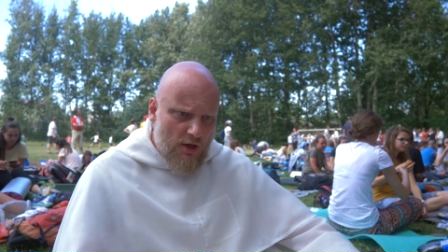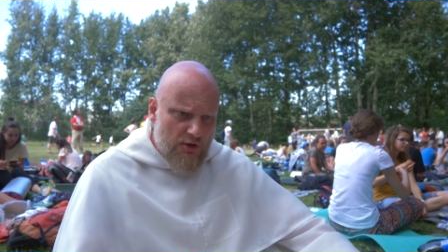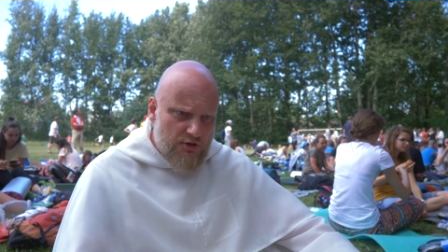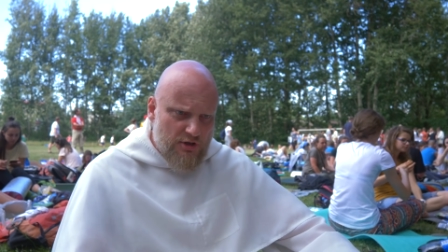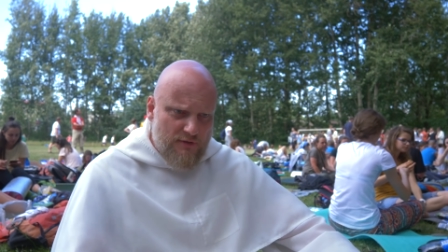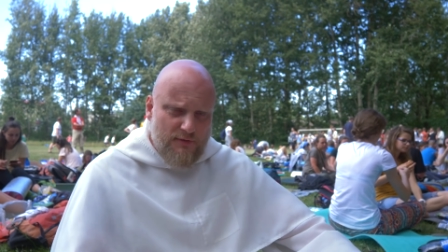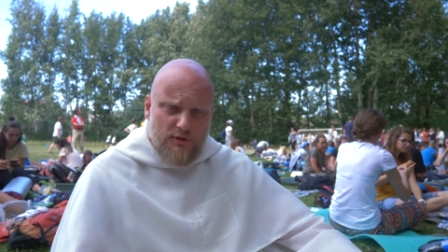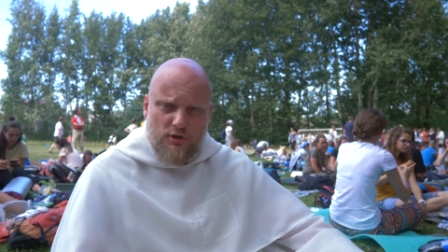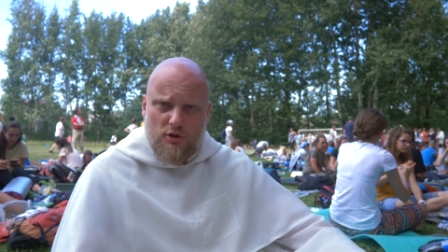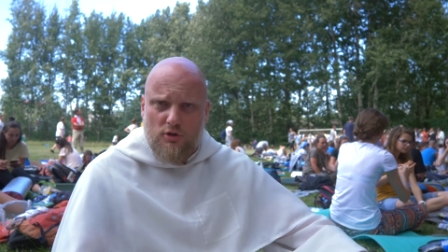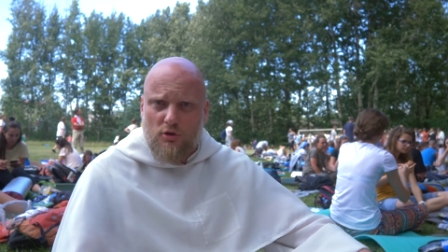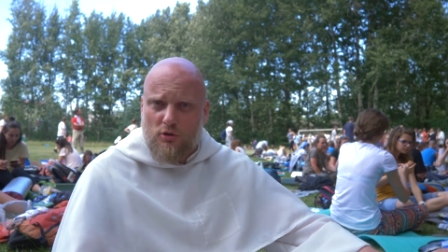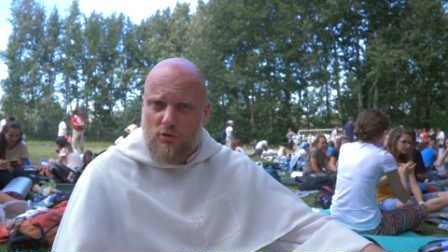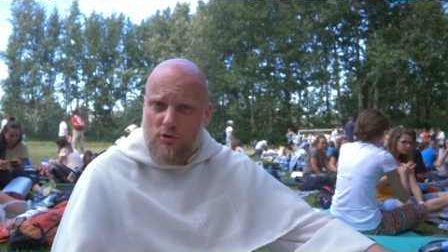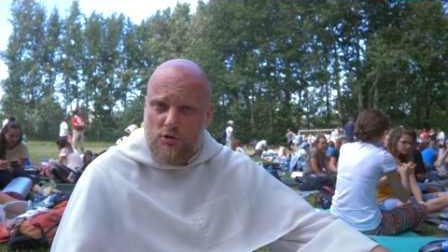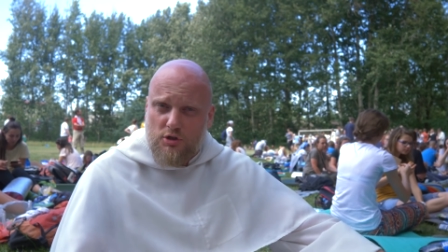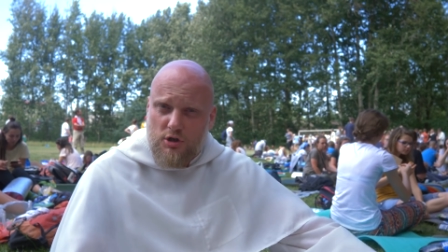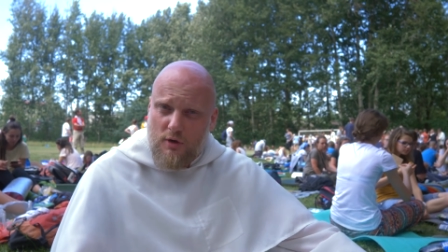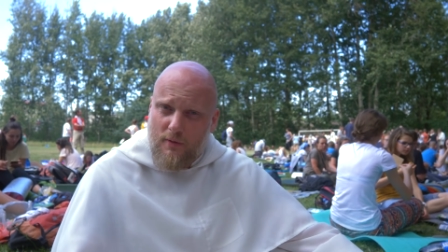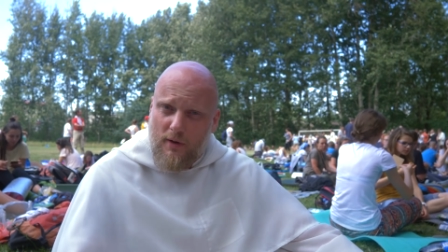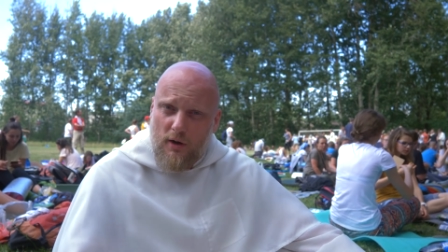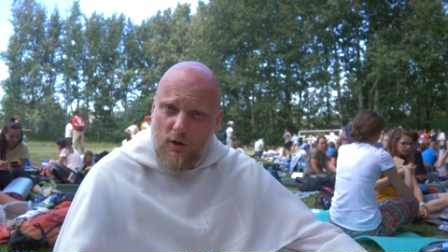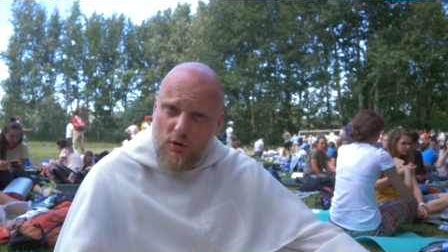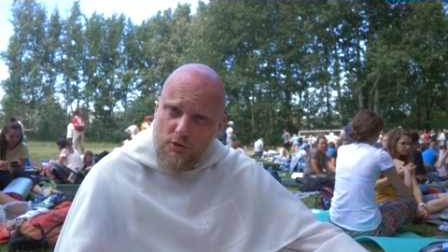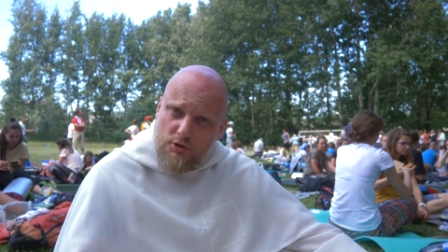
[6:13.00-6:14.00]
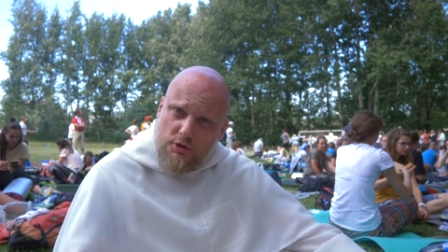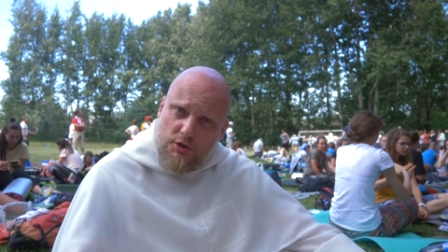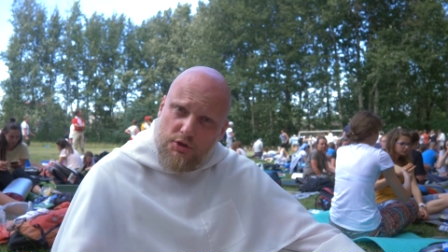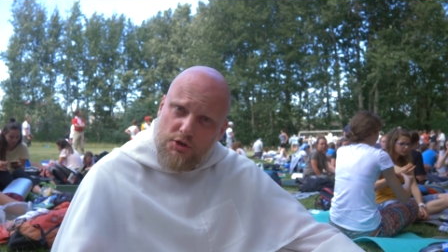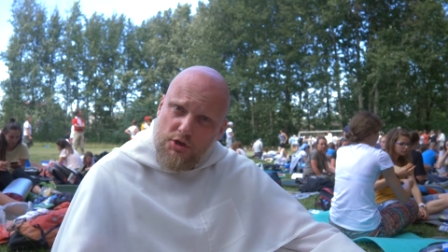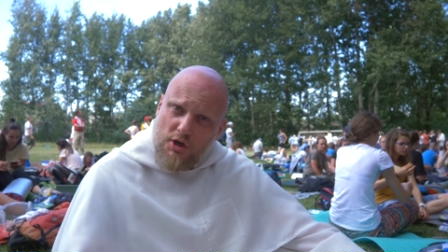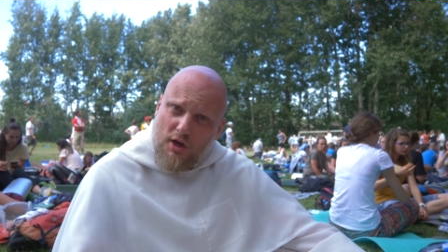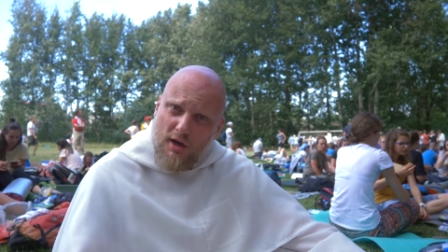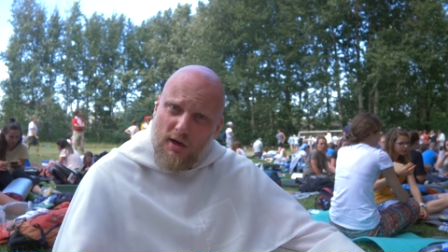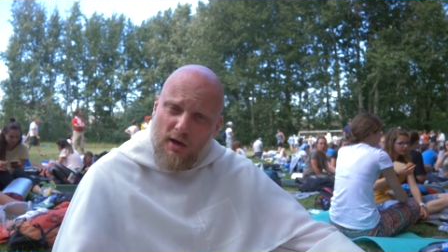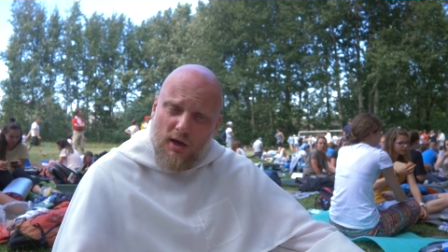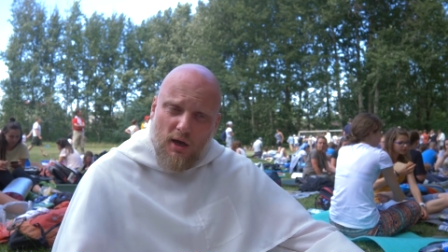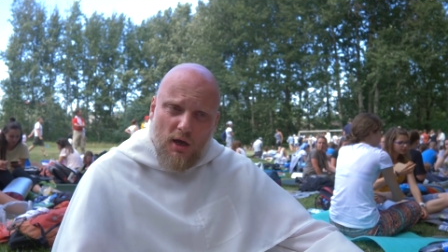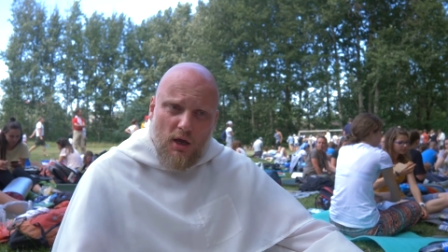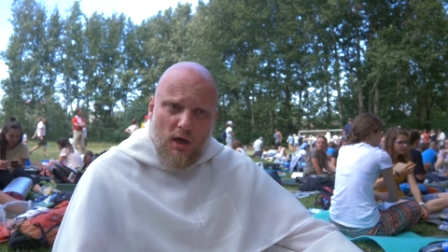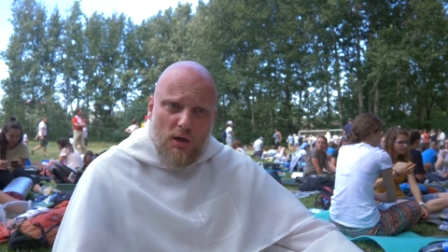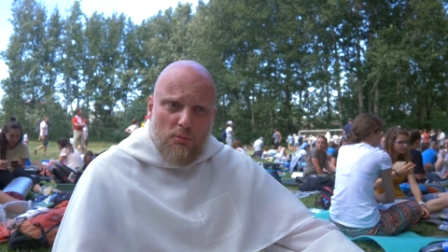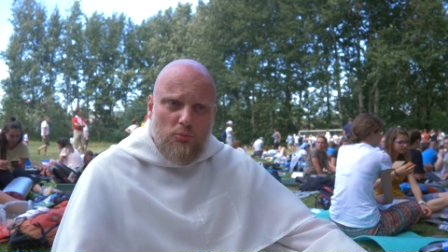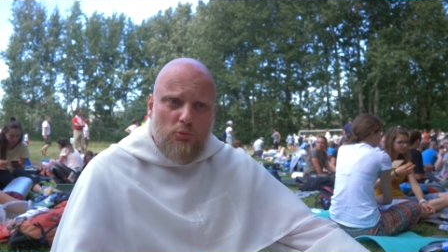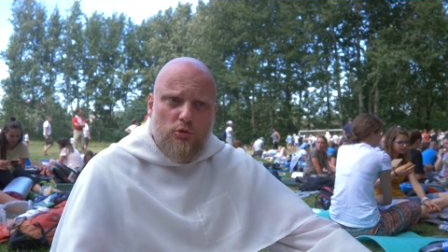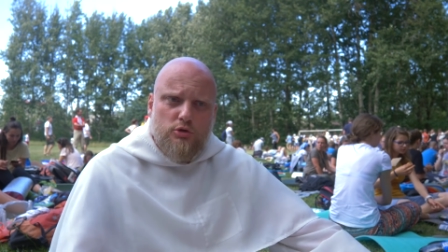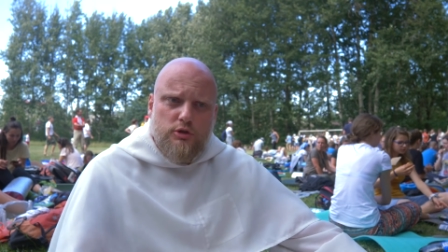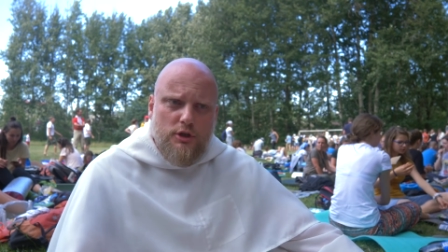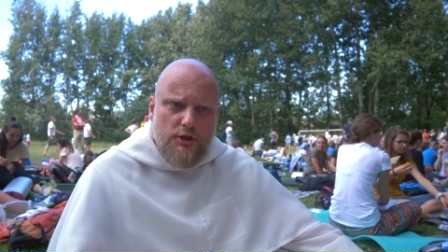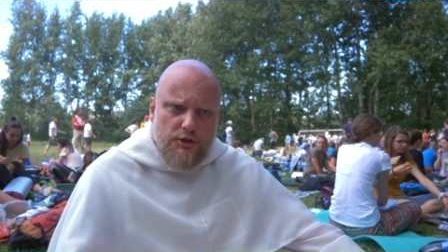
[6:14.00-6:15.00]
że wy to do kościoła chodzicie,
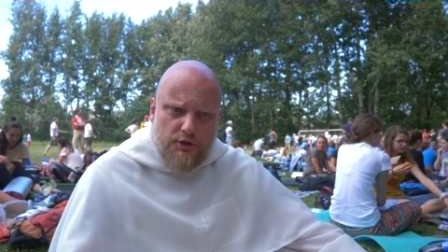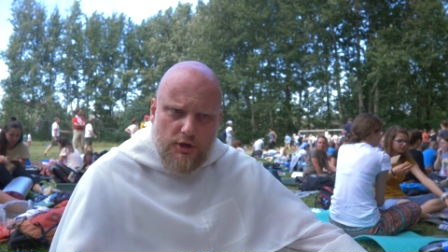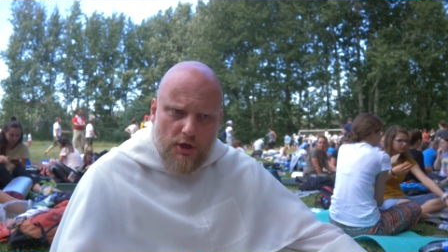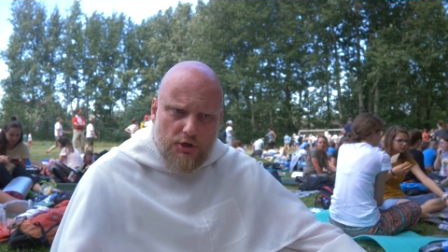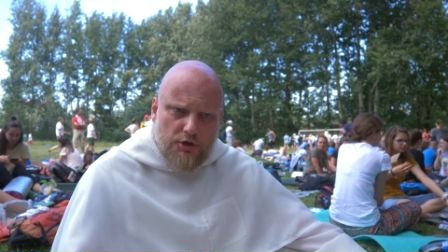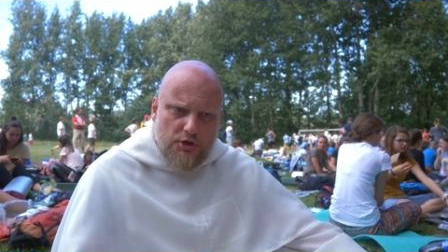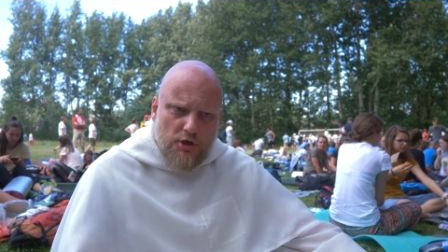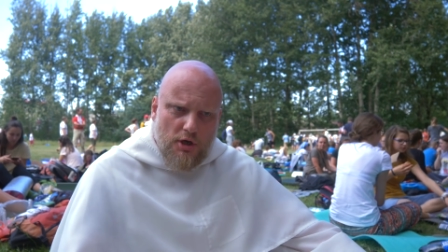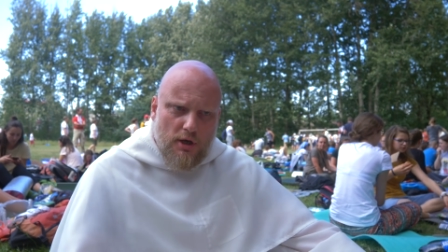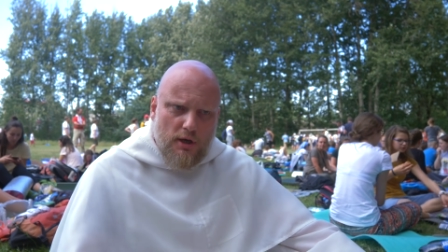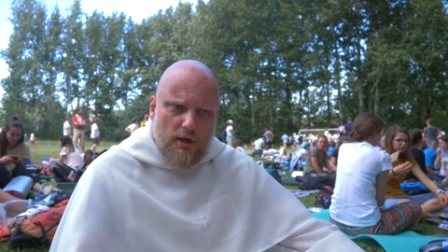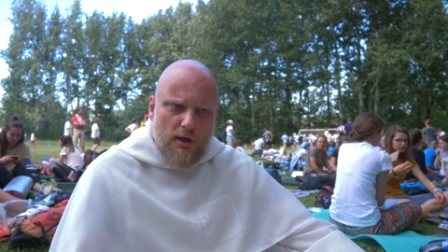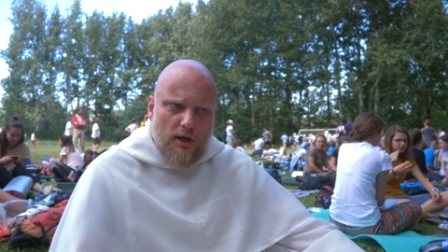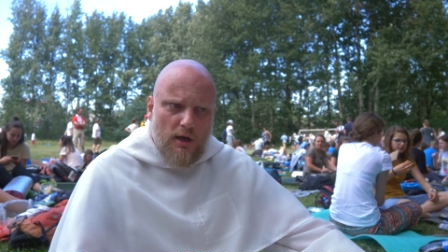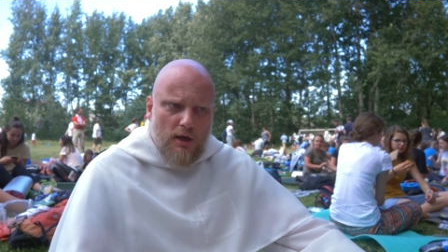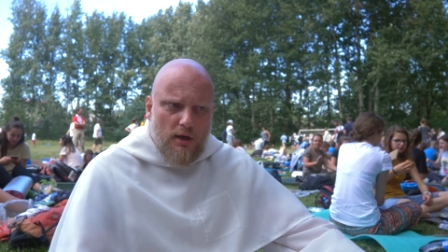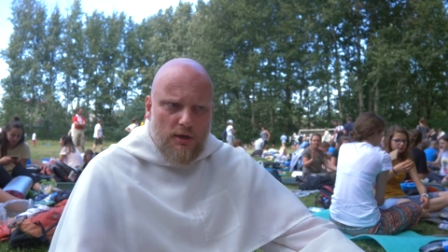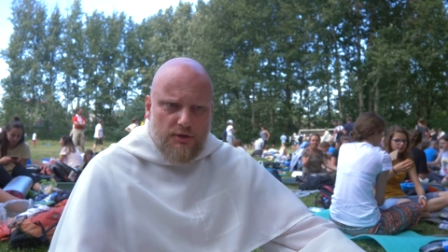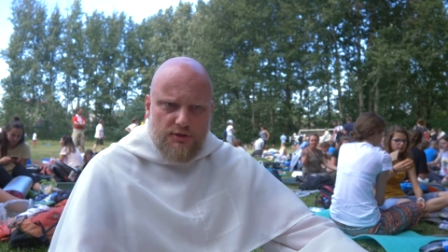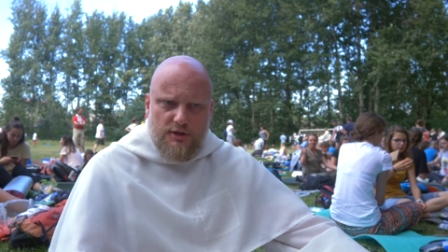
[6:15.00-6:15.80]
modlicie się,